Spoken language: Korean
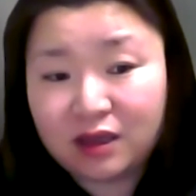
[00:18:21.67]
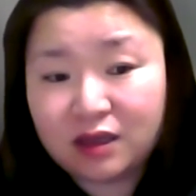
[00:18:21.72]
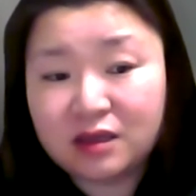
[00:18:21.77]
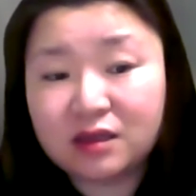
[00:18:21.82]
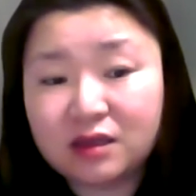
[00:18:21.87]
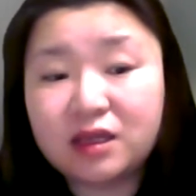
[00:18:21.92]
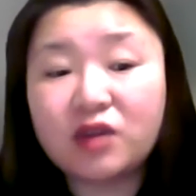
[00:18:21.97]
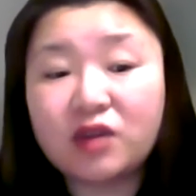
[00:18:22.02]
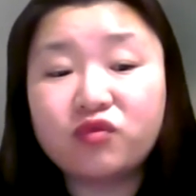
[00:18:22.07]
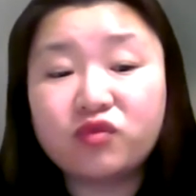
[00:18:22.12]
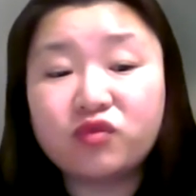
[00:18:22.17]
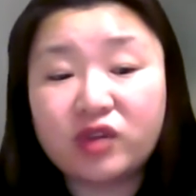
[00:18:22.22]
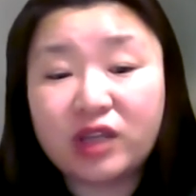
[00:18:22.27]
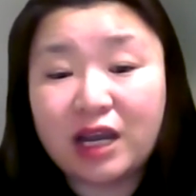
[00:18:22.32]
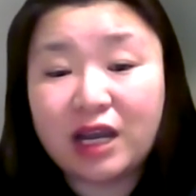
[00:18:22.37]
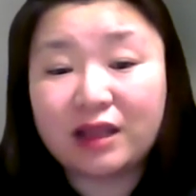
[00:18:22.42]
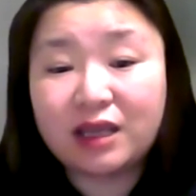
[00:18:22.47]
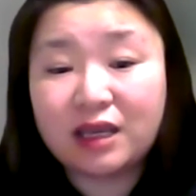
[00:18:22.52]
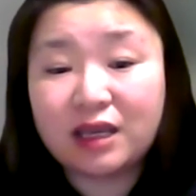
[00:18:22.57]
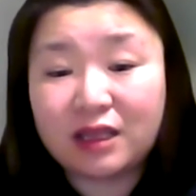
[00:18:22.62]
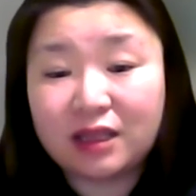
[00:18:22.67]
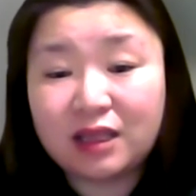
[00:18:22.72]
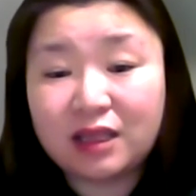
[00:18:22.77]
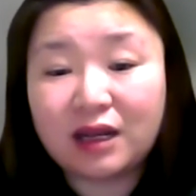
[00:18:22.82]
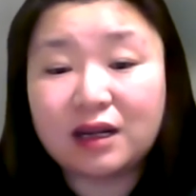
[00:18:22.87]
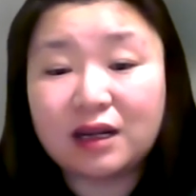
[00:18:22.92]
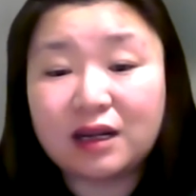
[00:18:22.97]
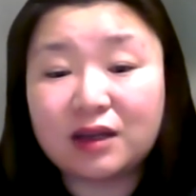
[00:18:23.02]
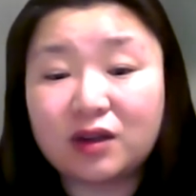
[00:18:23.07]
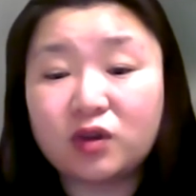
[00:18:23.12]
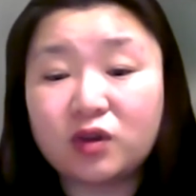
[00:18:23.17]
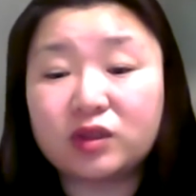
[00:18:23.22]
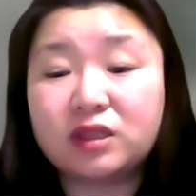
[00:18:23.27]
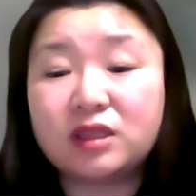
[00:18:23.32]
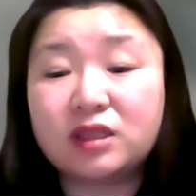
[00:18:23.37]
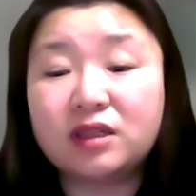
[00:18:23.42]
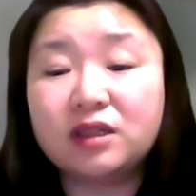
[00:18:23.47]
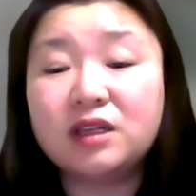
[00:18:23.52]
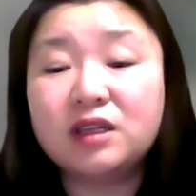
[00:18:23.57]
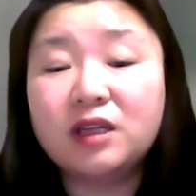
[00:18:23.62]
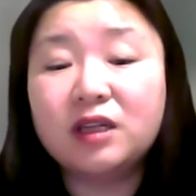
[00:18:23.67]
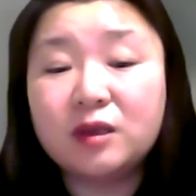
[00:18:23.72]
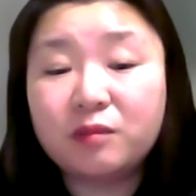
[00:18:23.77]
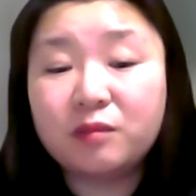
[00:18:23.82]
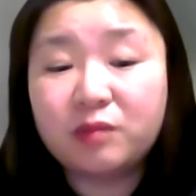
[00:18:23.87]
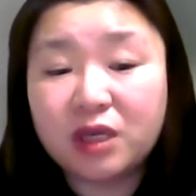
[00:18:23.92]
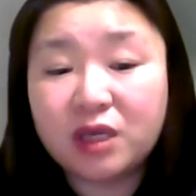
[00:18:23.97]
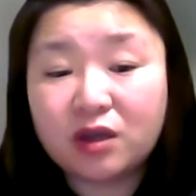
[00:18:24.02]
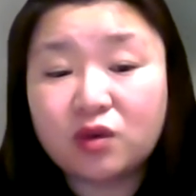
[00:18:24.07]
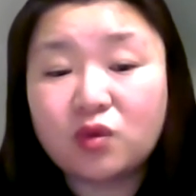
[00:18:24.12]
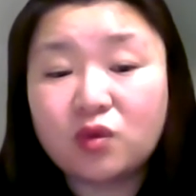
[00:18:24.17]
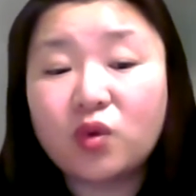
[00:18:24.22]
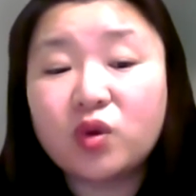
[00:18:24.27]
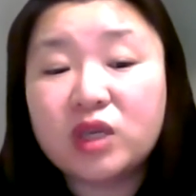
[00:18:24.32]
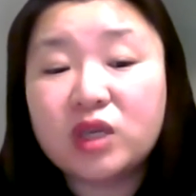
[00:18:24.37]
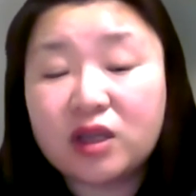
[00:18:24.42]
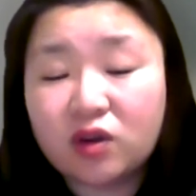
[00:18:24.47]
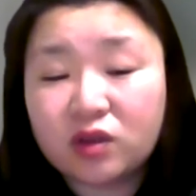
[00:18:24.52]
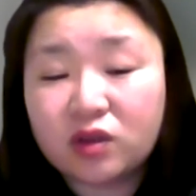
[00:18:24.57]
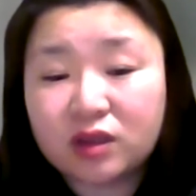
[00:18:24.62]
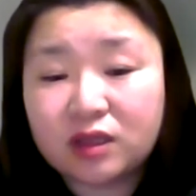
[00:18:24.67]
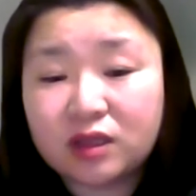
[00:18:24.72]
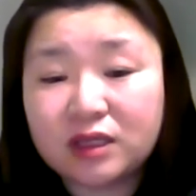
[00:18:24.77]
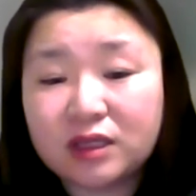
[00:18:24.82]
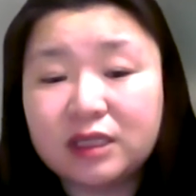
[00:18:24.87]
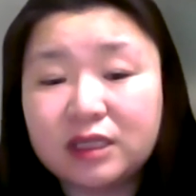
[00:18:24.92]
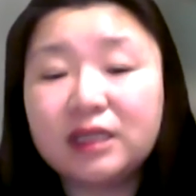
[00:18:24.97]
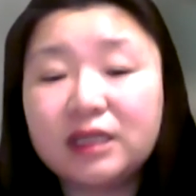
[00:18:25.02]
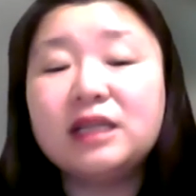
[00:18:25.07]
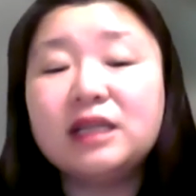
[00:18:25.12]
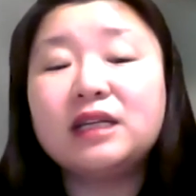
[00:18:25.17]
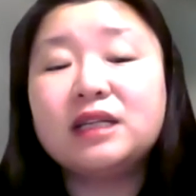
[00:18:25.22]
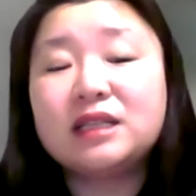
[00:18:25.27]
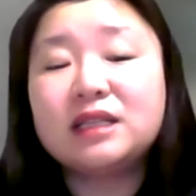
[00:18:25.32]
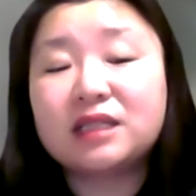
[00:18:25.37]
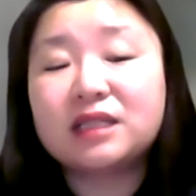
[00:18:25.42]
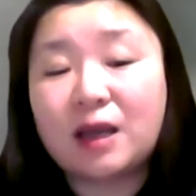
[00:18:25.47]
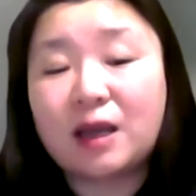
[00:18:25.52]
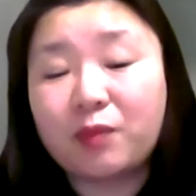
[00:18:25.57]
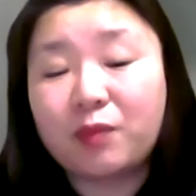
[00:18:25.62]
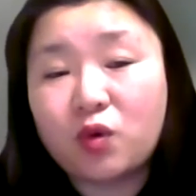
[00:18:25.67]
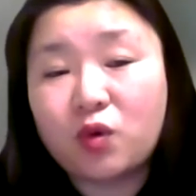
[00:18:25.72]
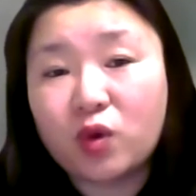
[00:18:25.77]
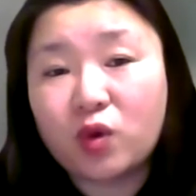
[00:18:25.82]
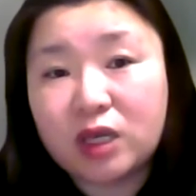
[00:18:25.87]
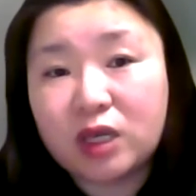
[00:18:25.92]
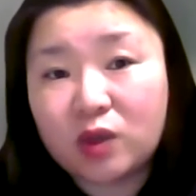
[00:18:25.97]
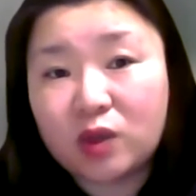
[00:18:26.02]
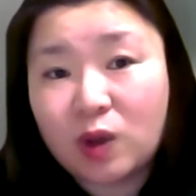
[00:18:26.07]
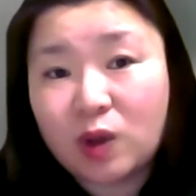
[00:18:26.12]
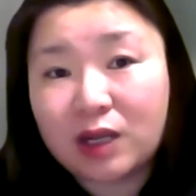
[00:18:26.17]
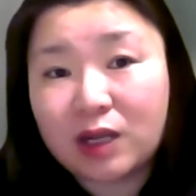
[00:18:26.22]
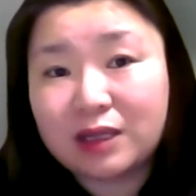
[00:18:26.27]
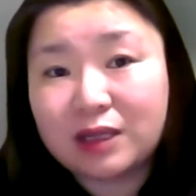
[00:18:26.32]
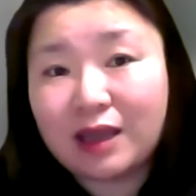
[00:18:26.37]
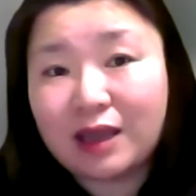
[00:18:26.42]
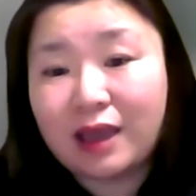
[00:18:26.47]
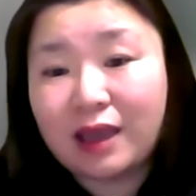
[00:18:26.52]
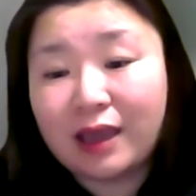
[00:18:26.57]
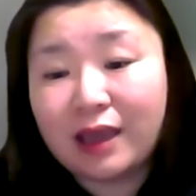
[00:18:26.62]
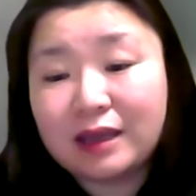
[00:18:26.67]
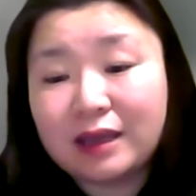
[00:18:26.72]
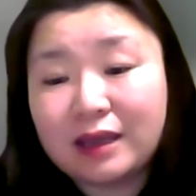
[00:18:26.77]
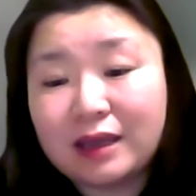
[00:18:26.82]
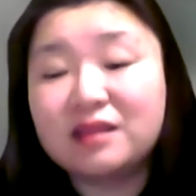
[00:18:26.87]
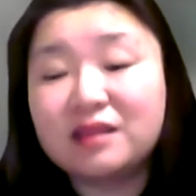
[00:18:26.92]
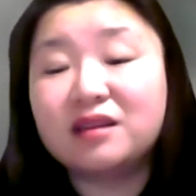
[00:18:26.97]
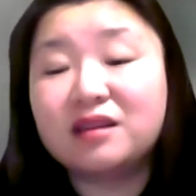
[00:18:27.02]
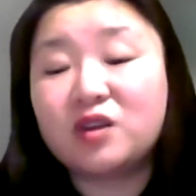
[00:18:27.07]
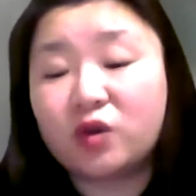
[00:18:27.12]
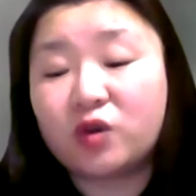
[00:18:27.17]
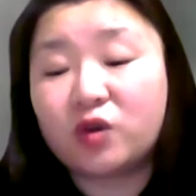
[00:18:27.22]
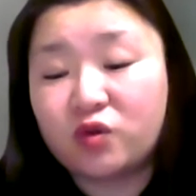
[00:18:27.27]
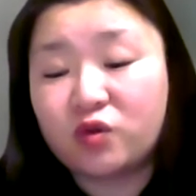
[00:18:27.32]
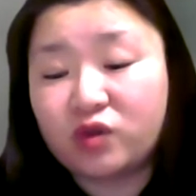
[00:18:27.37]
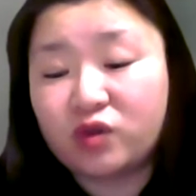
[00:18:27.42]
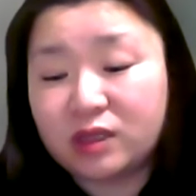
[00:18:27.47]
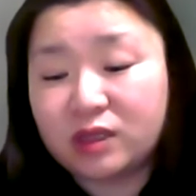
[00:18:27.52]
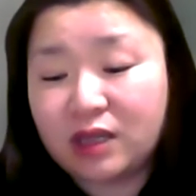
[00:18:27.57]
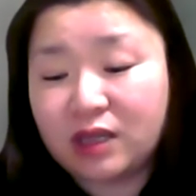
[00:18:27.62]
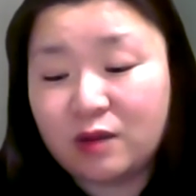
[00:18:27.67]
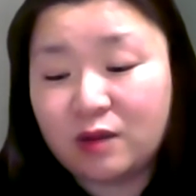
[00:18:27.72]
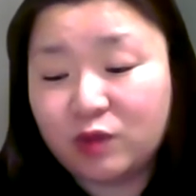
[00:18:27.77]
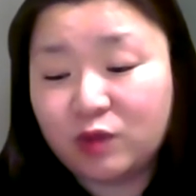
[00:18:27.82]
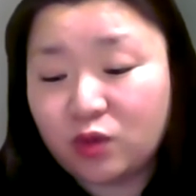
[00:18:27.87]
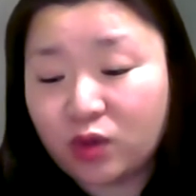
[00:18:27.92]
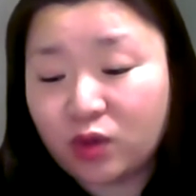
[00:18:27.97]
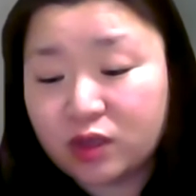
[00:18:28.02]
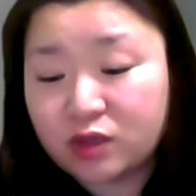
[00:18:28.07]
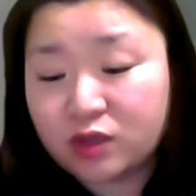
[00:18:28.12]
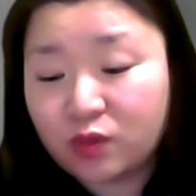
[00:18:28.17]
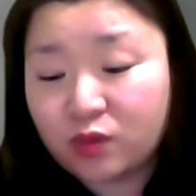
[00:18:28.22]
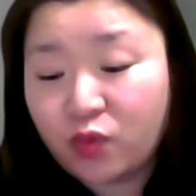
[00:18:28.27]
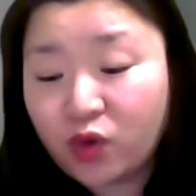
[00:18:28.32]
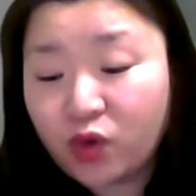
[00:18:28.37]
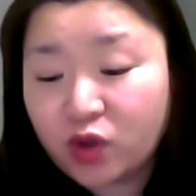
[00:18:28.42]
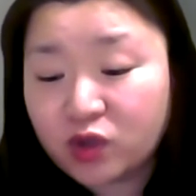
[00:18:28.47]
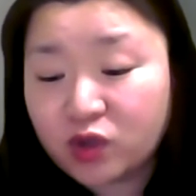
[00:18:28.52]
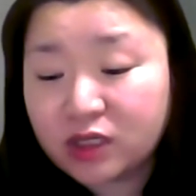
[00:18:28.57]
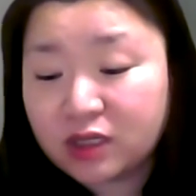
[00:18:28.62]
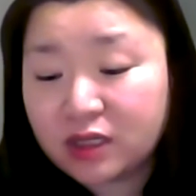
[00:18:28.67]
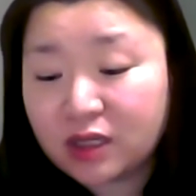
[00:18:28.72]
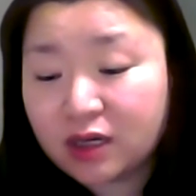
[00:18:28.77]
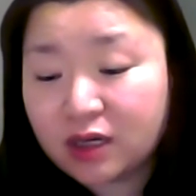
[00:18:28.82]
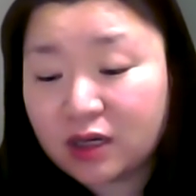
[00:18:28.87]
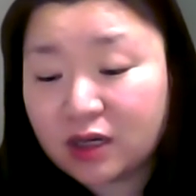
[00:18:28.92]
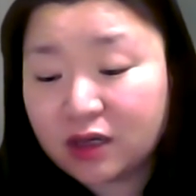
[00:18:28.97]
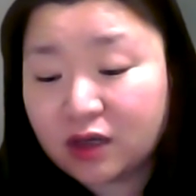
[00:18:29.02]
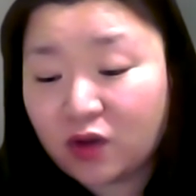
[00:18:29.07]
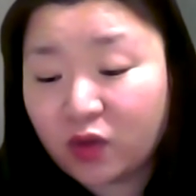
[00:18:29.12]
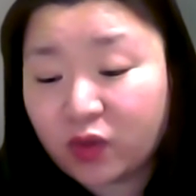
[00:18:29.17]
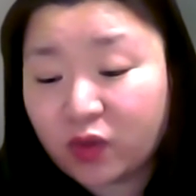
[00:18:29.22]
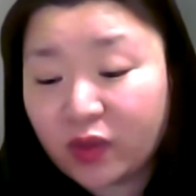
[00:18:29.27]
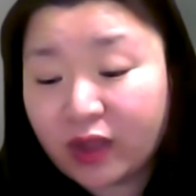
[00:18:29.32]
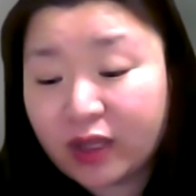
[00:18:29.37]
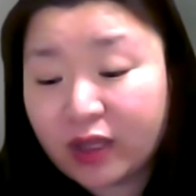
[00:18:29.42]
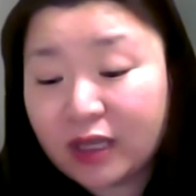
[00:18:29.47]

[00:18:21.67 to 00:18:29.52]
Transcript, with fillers: 그게 우리 안에 있다라는 것들을 믿고 이것들을 잡고 기도할 때 그 능력이 우리의 삶을 통해서 보여진다라는 것.